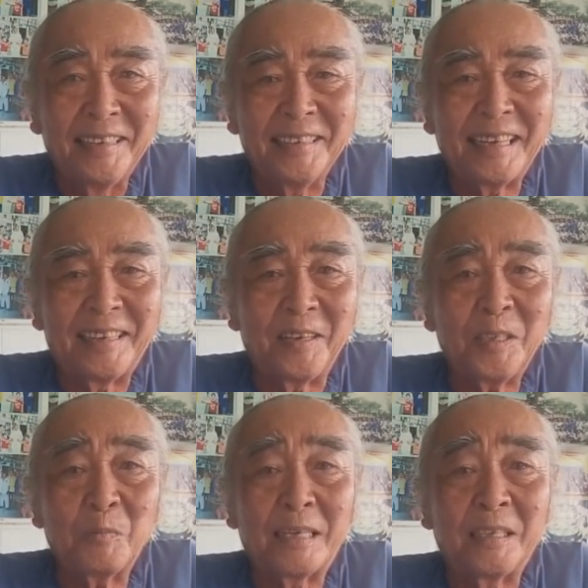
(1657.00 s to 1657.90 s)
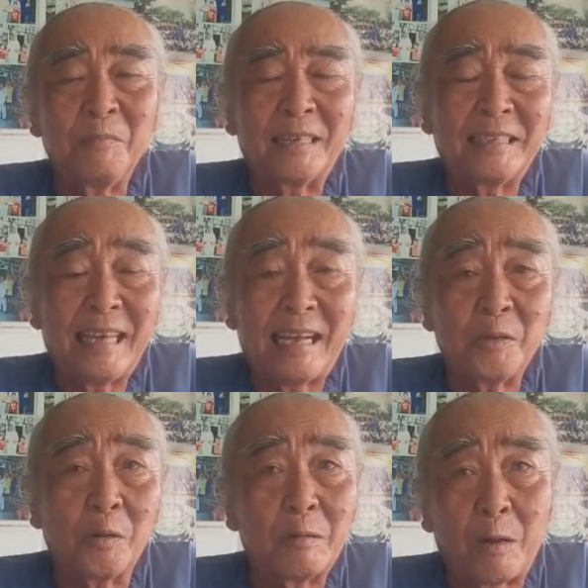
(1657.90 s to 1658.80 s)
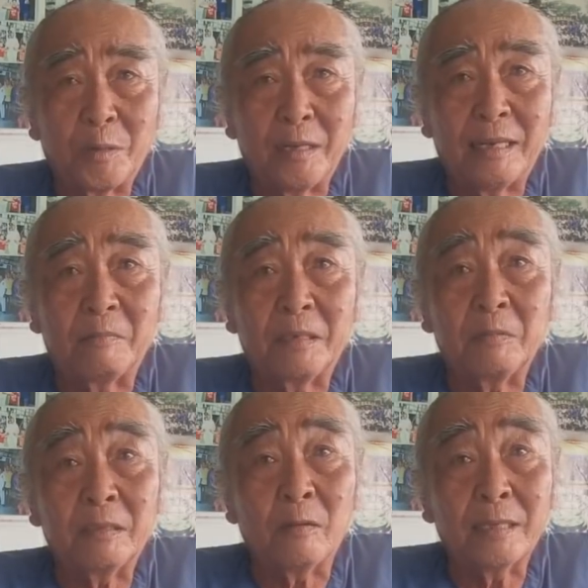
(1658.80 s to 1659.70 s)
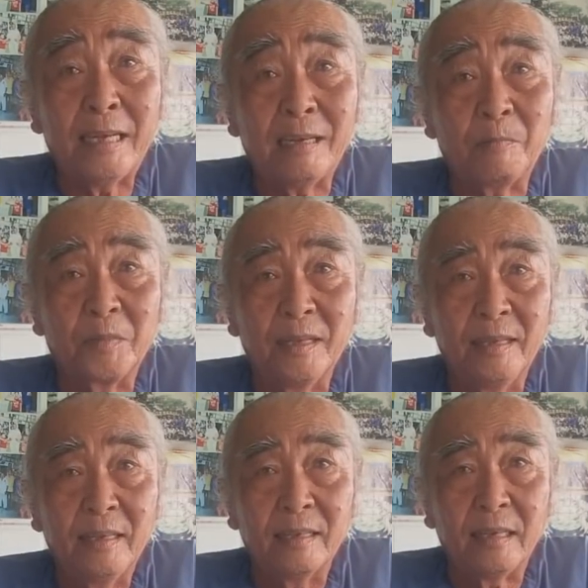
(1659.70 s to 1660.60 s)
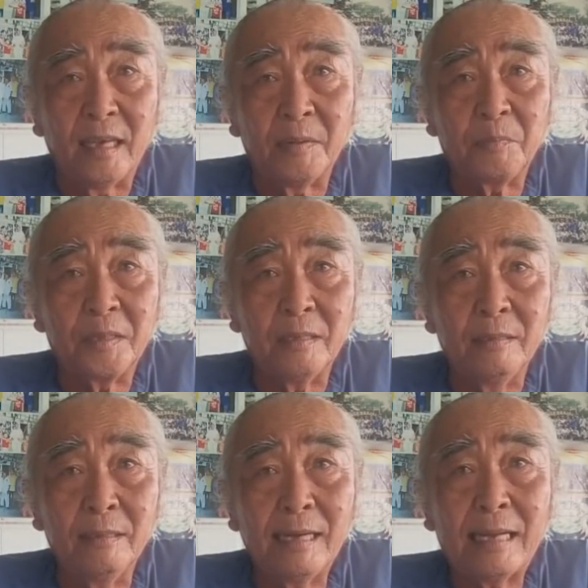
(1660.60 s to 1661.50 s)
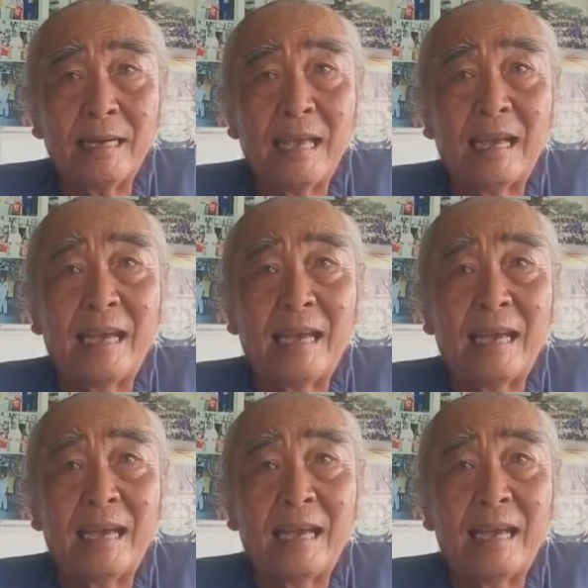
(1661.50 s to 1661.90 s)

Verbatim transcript: đức thầy nói trong bài tỉnh bạn trần giang vô câu đầu thôi là phải con thấy không nghiệp chướng lăng làng